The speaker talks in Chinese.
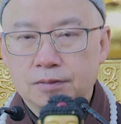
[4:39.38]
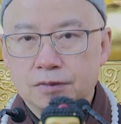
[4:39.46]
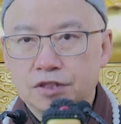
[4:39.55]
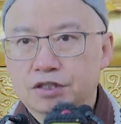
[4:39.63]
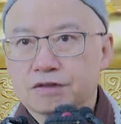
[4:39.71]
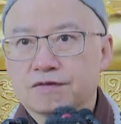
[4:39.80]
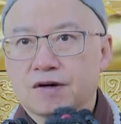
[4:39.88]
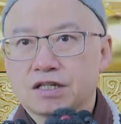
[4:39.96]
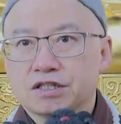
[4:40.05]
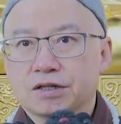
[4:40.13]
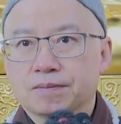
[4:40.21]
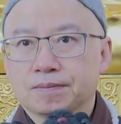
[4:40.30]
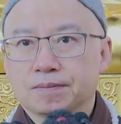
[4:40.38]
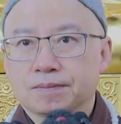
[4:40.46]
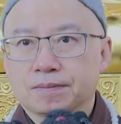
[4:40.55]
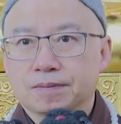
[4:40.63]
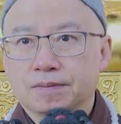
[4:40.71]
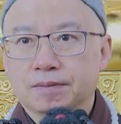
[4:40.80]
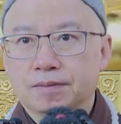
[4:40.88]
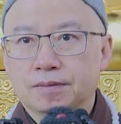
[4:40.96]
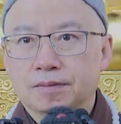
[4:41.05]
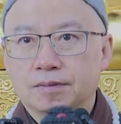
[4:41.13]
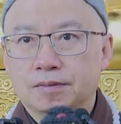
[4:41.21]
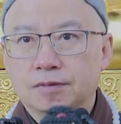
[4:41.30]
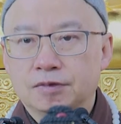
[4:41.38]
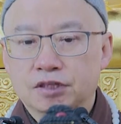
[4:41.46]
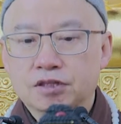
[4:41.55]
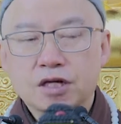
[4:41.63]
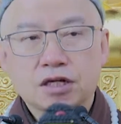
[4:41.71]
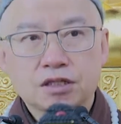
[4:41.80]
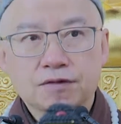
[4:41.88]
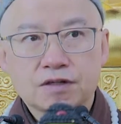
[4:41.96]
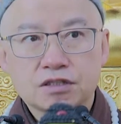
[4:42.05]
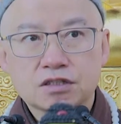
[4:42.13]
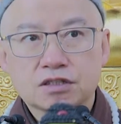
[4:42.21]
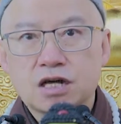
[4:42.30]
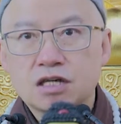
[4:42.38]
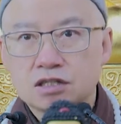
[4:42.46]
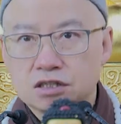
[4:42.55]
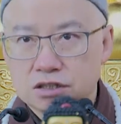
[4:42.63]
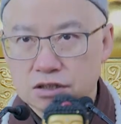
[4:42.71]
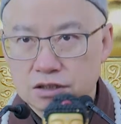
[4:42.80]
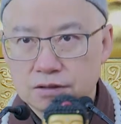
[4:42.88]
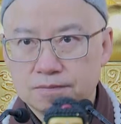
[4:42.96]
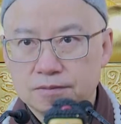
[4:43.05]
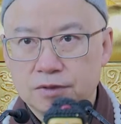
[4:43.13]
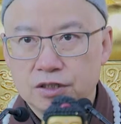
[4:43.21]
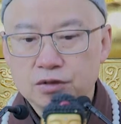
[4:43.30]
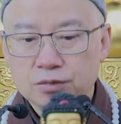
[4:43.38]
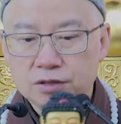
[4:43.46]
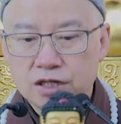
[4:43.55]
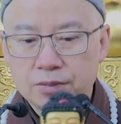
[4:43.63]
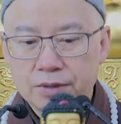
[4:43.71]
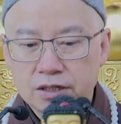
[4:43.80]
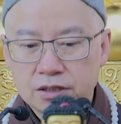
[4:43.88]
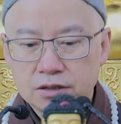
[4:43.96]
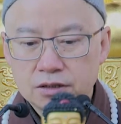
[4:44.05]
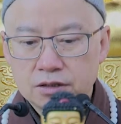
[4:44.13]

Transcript: 一真法界。其实那个地方是暂时的，因为我们在那边呢，